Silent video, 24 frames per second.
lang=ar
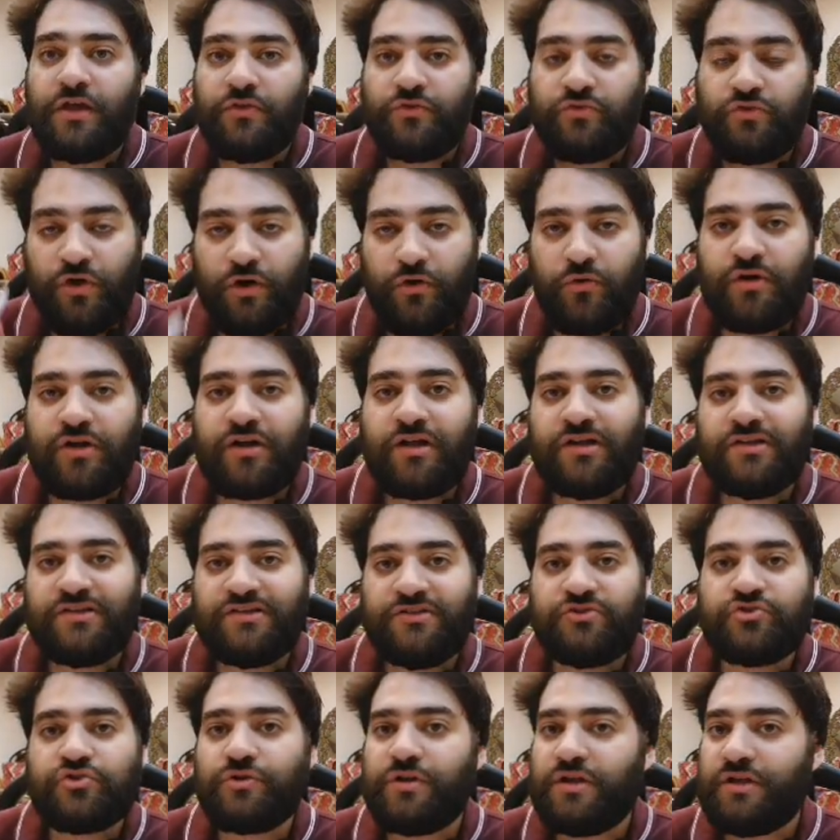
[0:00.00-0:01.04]
دور على
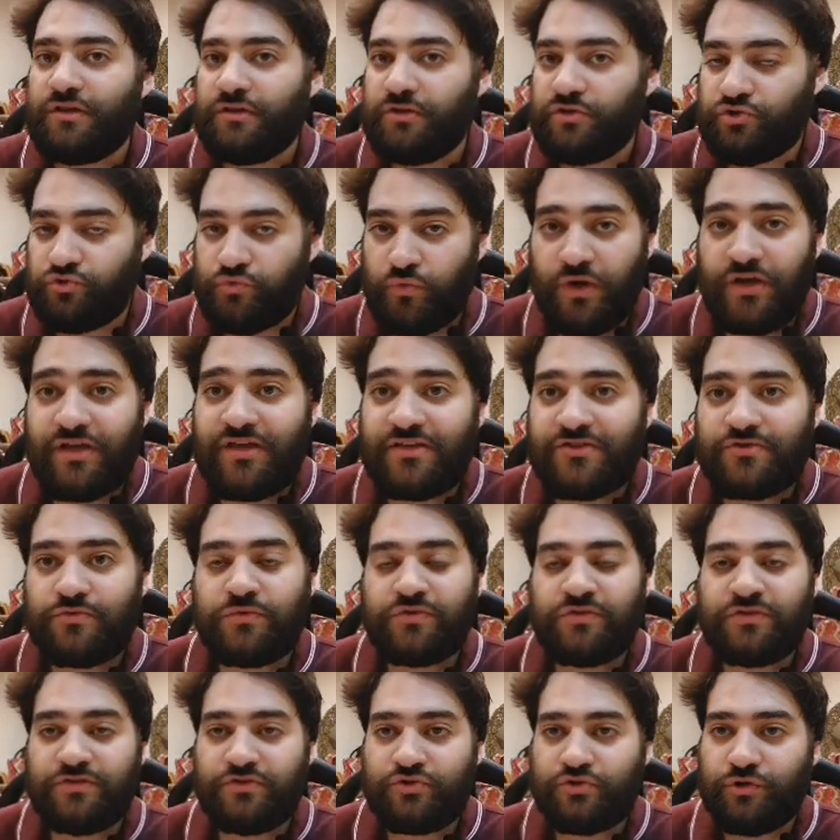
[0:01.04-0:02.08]
تيتشر انجلش كويس
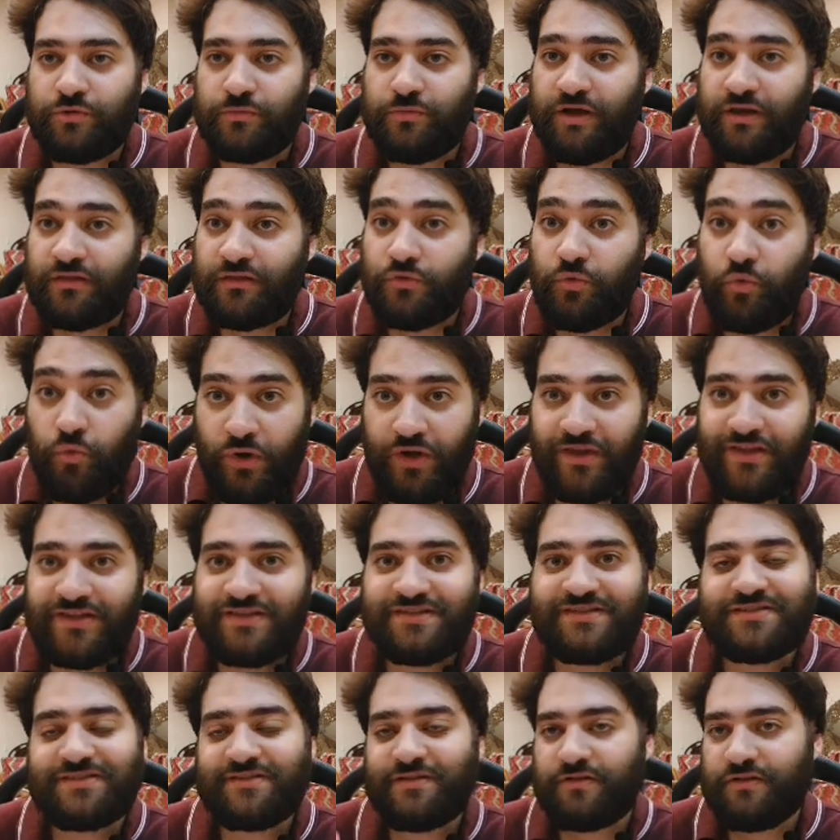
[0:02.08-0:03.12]
وتيتشر ماث
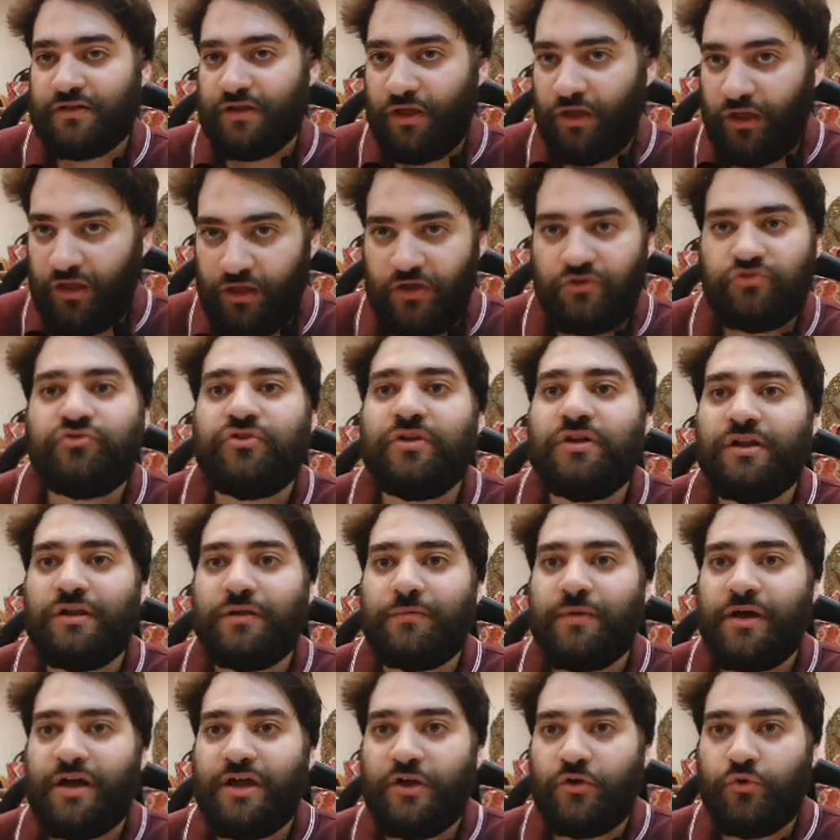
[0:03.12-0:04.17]
كويس اشترك
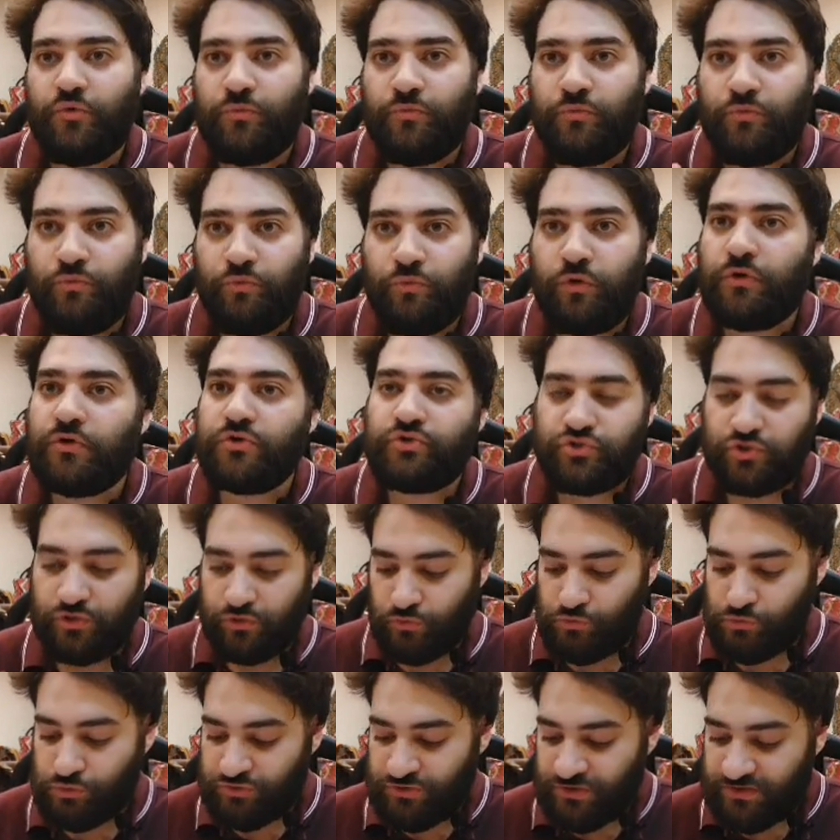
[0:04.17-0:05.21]
معاهم وخش
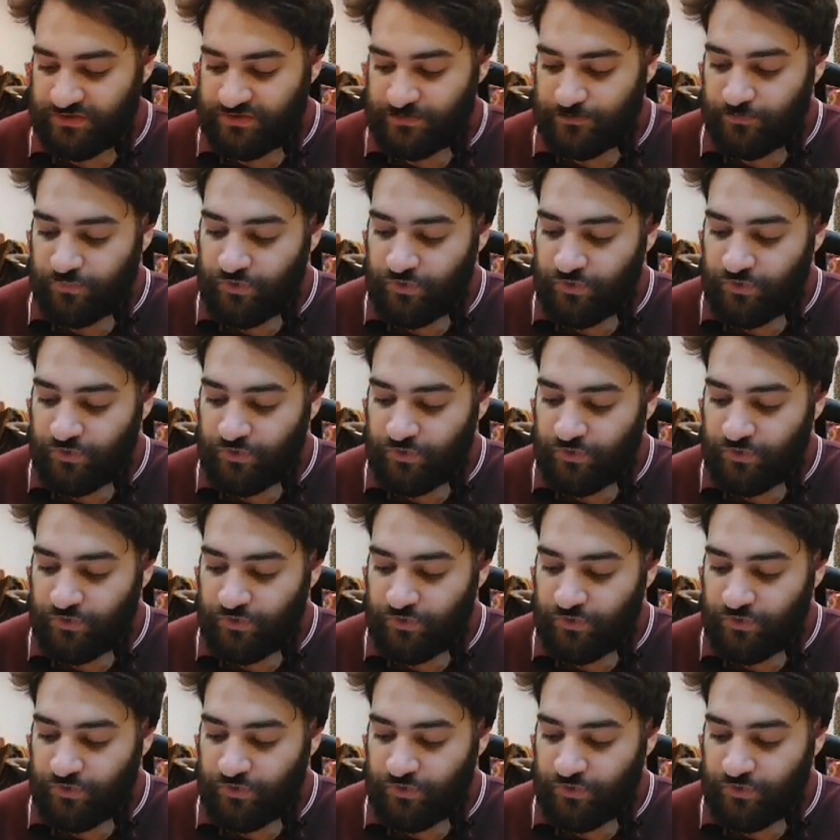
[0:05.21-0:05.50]
كورسز